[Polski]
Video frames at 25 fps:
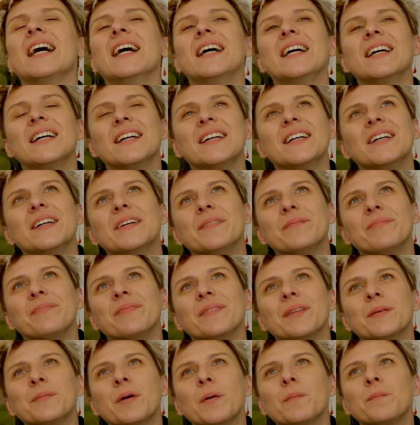A
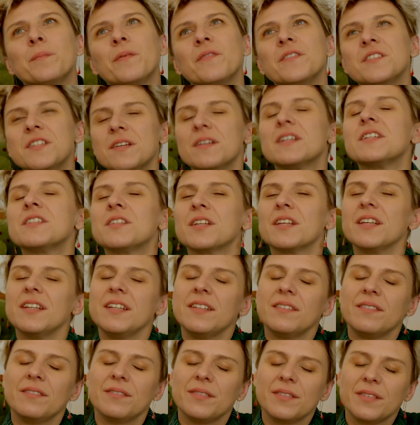powiedziałaś
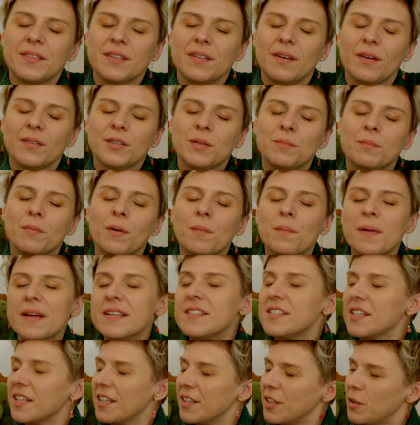o tym
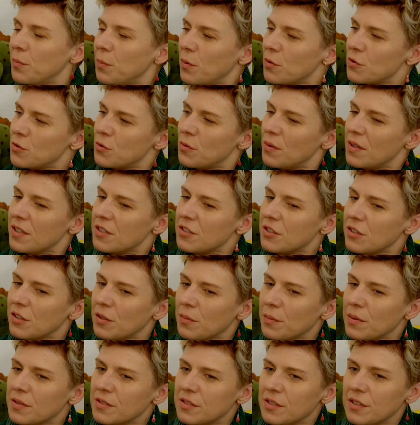momencie, kiedy poczułaś, że
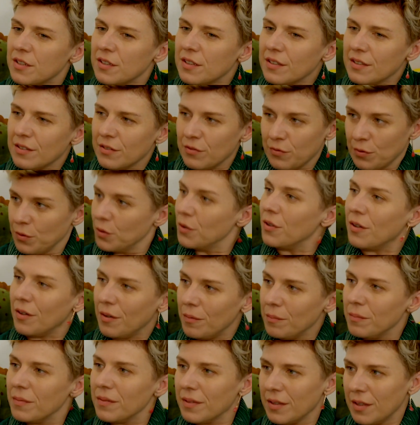to będzie Twój
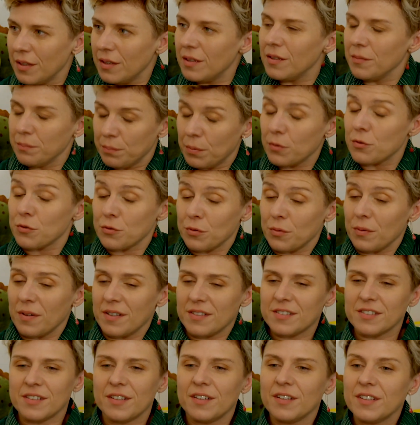dom mhm. i
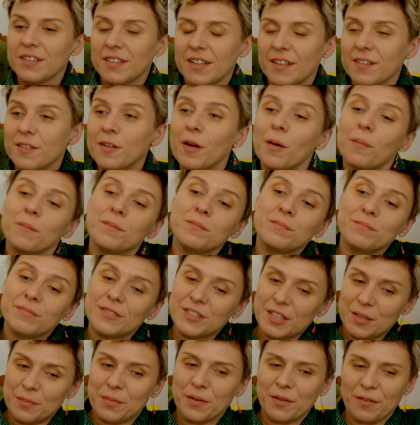poczułaś go i ten dom
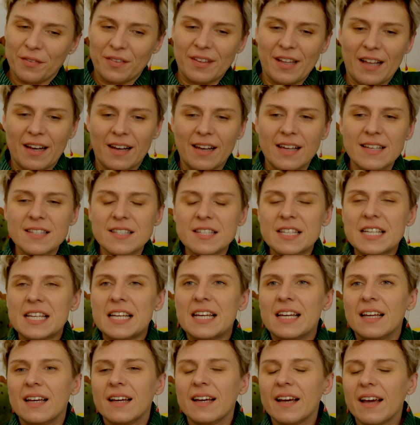Ciebie odnalazł.
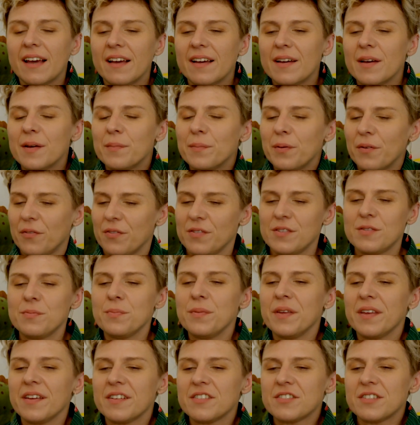A powiedz
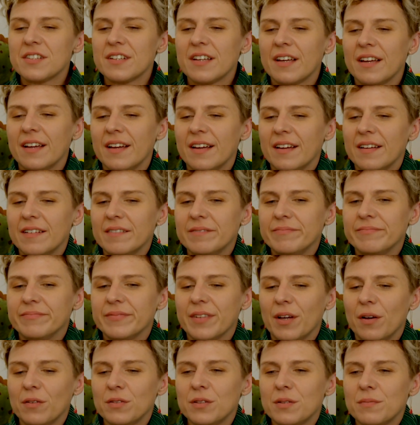mi jeszcze
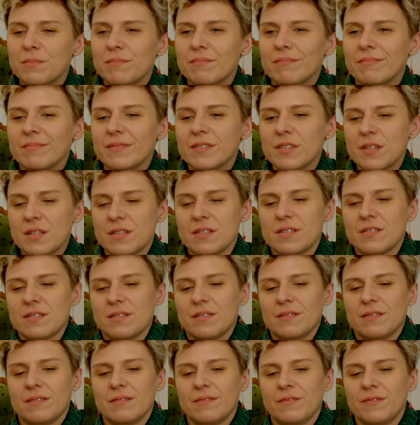mm, o tym, co jest
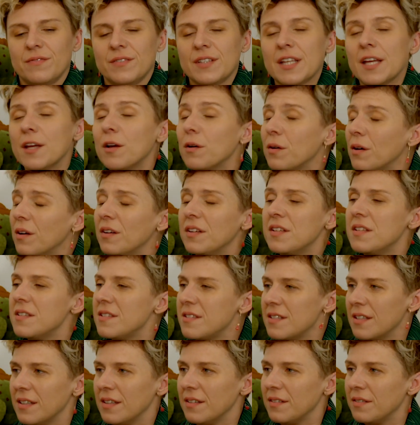w tej
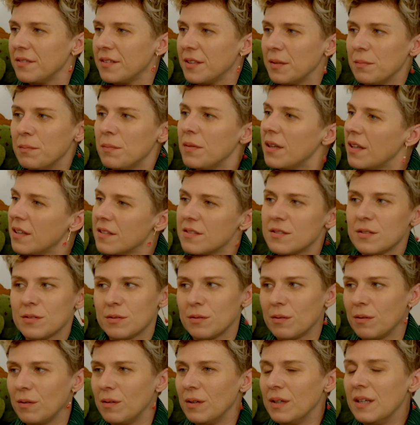okolicy, w tym
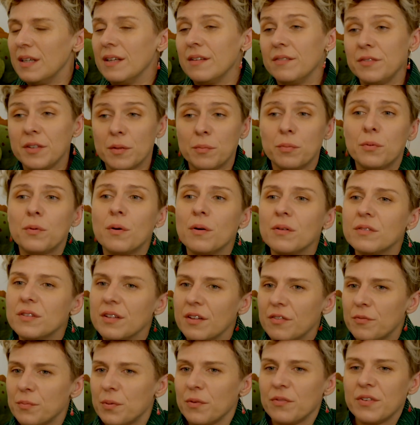miejscu, w
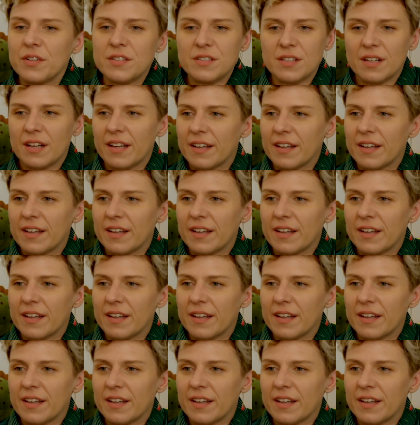Jabłonnie, w powiecie